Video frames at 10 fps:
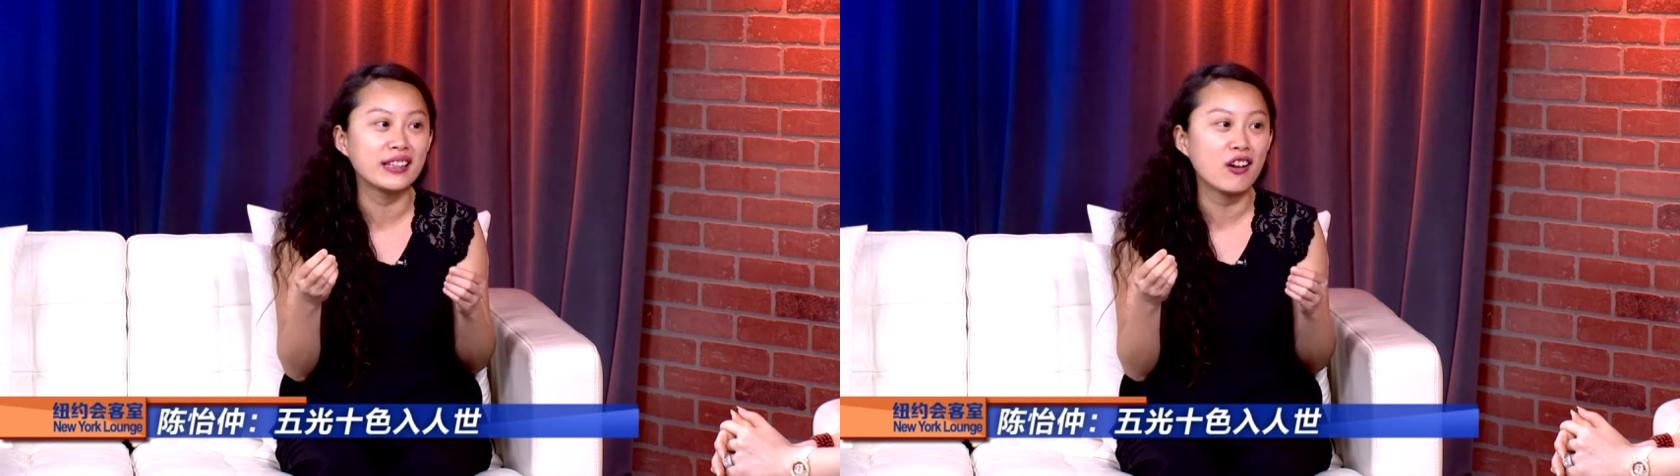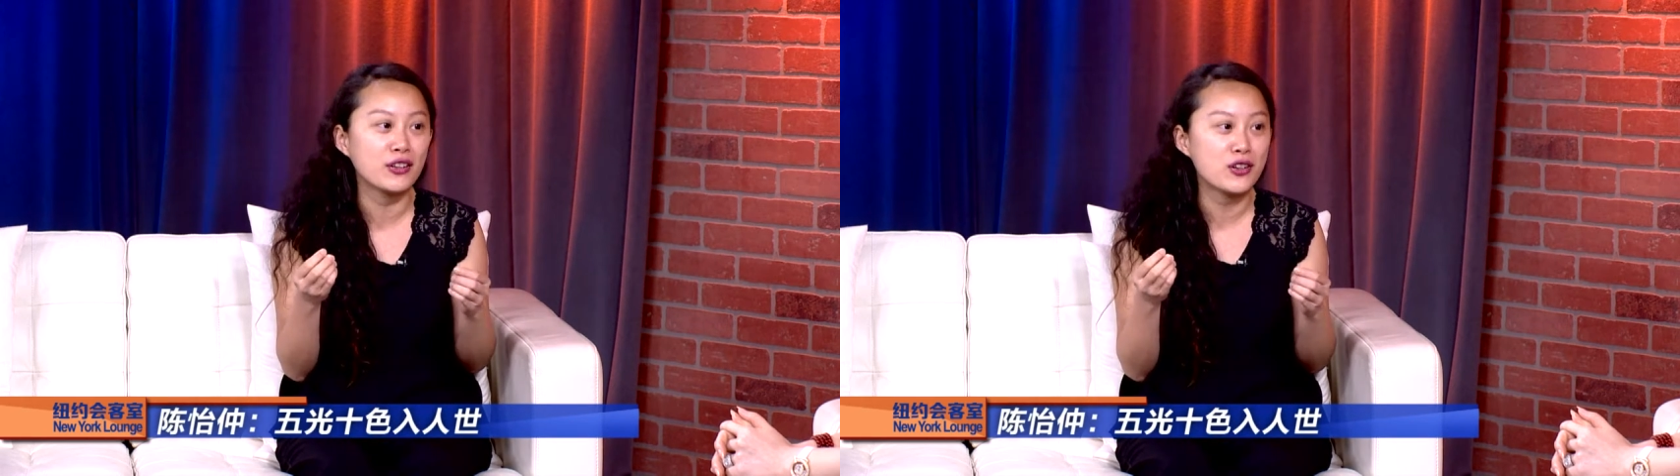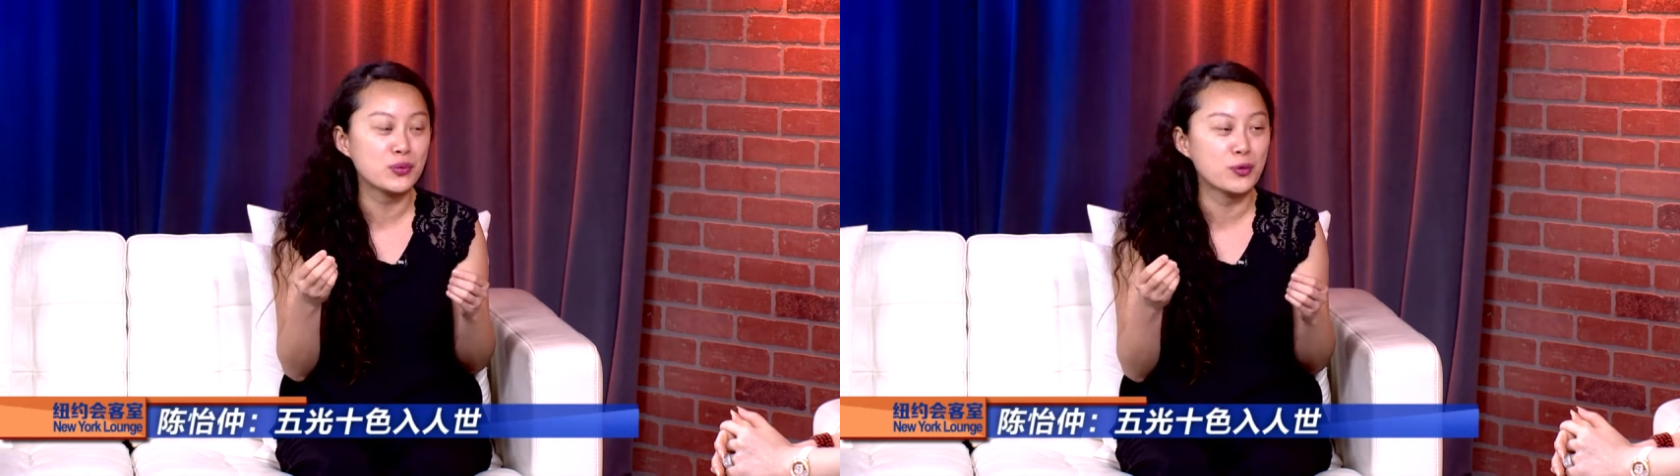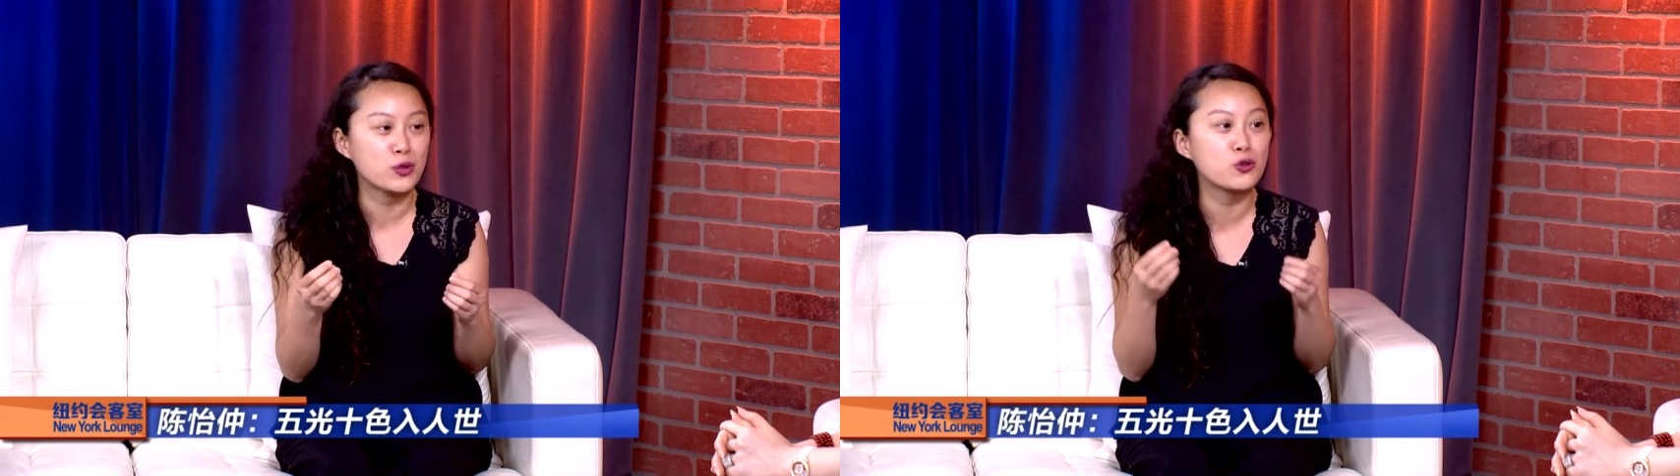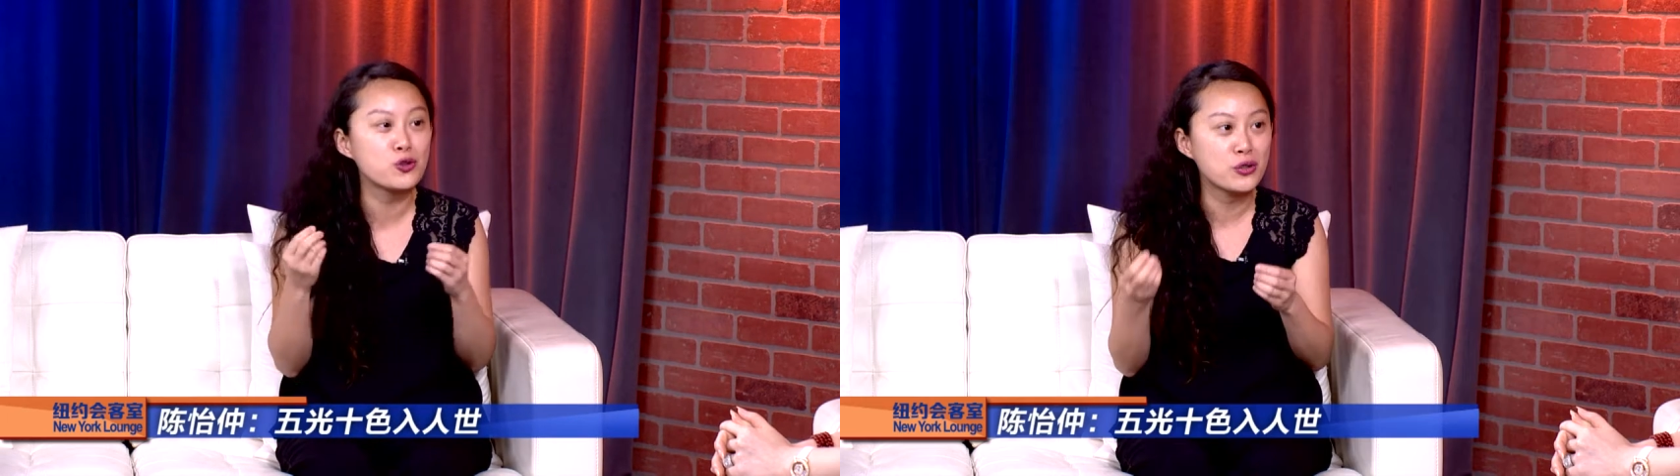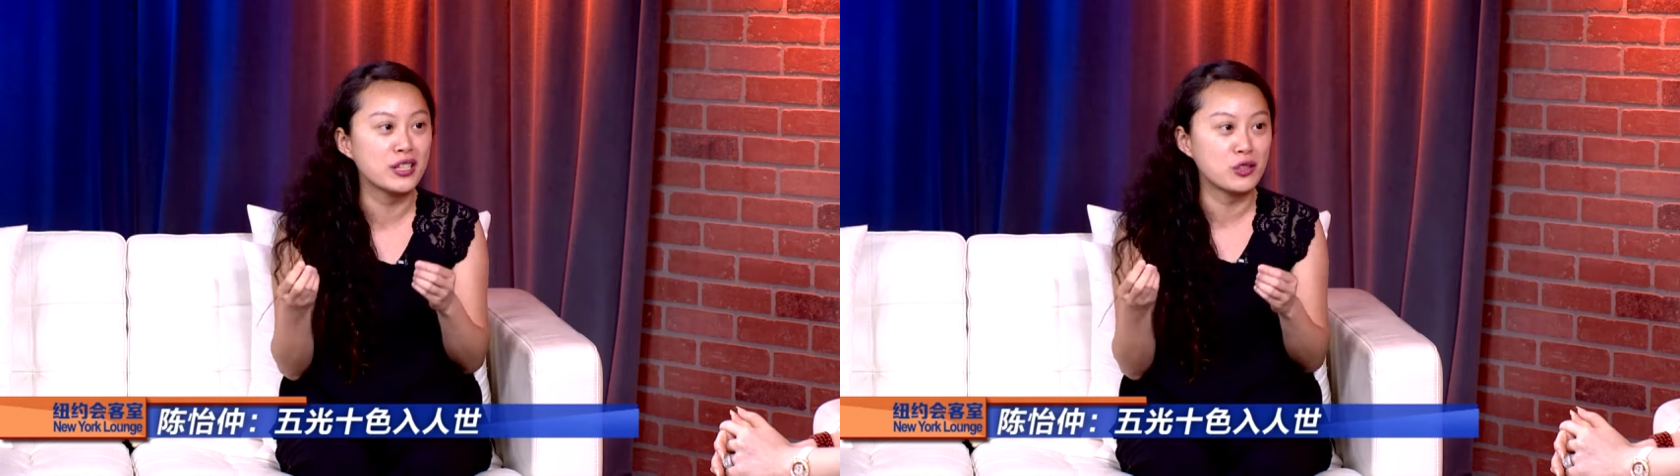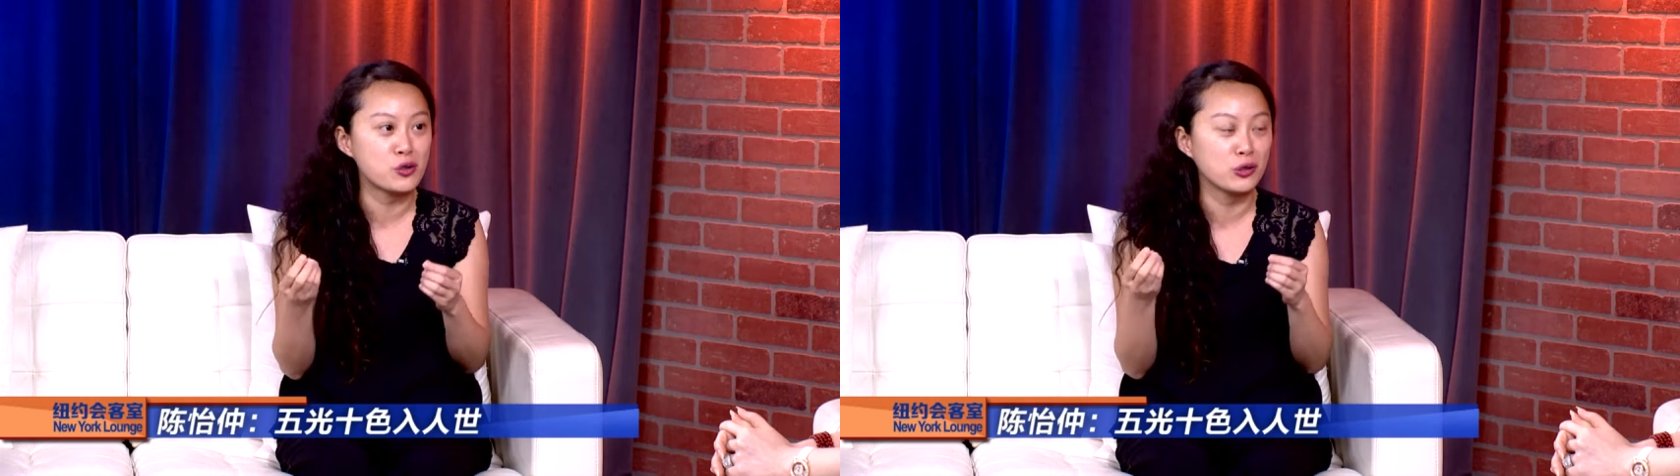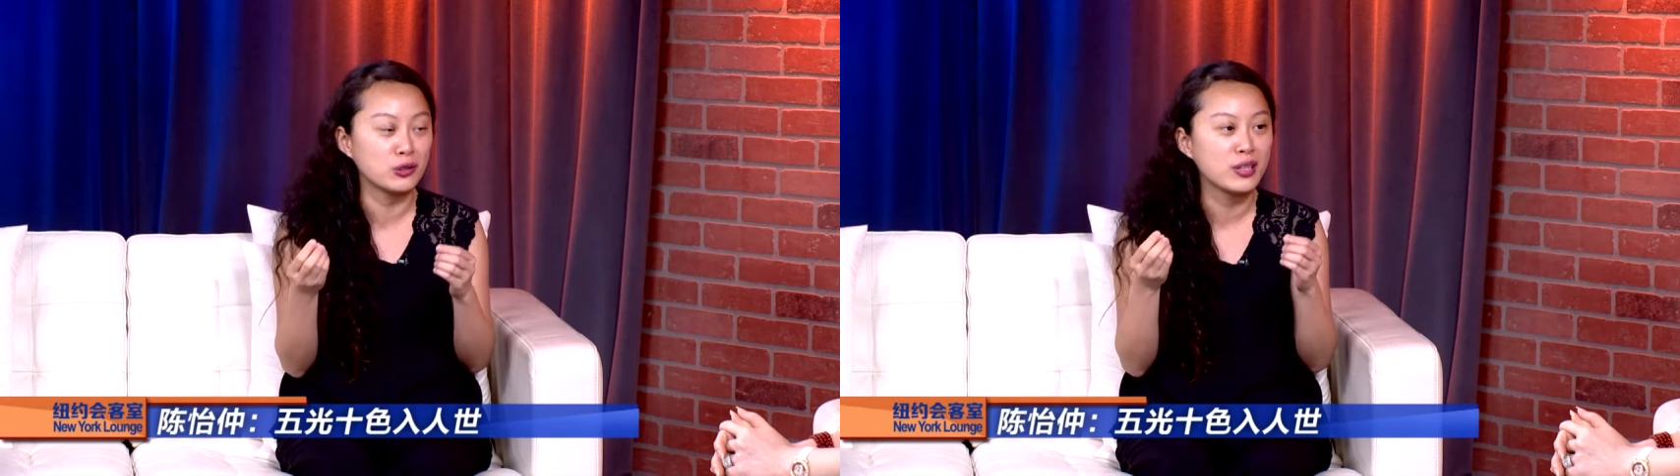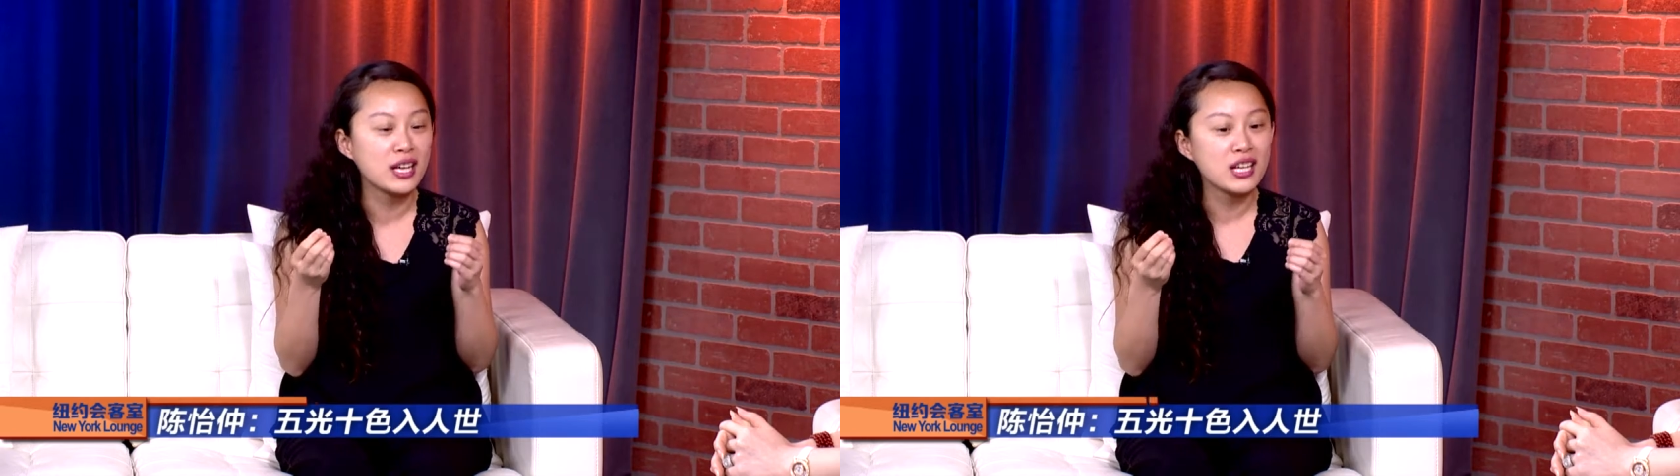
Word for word: 然后你要怎么从虚拟中，